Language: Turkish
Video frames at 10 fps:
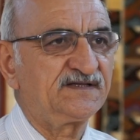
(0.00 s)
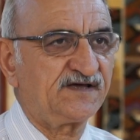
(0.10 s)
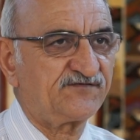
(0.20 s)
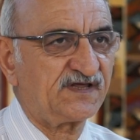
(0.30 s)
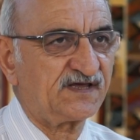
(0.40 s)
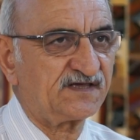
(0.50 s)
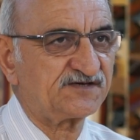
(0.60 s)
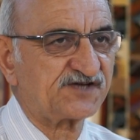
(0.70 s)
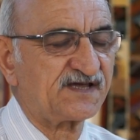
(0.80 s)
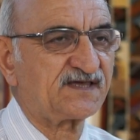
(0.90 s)
devreye
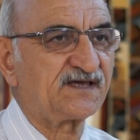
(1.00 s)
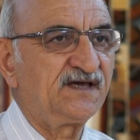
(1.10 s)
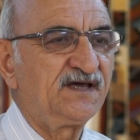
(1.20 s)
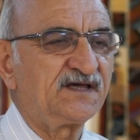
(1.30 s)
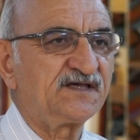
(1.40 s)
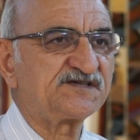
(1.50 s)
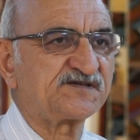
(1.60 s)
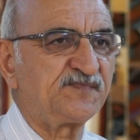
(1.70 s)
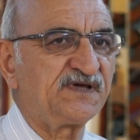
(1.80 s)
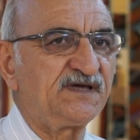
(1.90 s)
girecek.
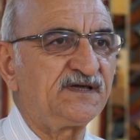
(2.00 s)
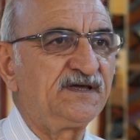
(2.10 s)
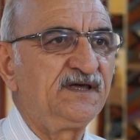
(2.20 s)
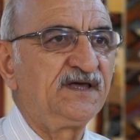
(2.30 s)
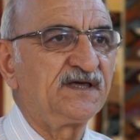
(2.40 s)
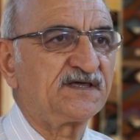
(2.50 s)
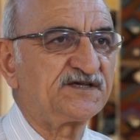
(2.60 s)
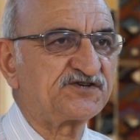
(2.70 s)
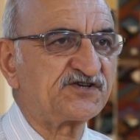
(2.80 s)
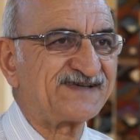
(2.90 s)
İsmi
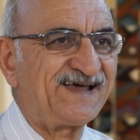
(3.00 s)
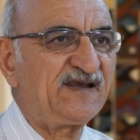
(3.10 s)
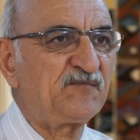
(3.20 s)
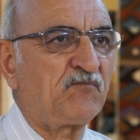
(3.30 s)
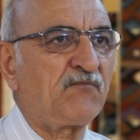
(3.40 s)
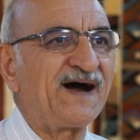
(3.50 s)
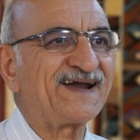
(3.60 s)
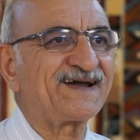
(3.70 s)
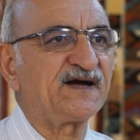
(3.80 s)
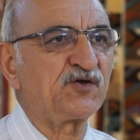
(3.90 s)
kişisel
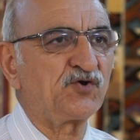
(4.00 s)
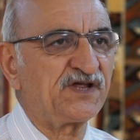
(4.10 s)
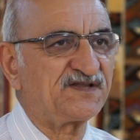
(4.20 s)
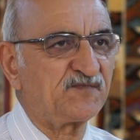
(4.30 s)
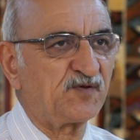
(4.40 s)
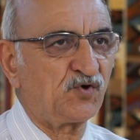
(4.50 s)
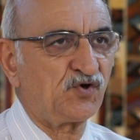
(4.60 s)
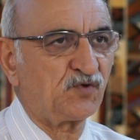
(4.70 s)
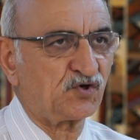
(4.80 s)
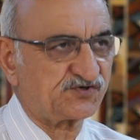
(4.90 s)
marka yönetimi
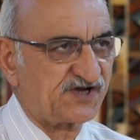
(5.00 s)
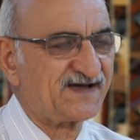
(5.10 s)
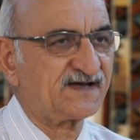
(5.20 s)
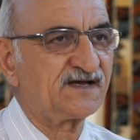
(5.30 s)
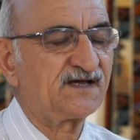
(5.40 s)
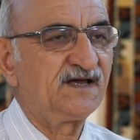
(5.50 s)
bölümü olacak.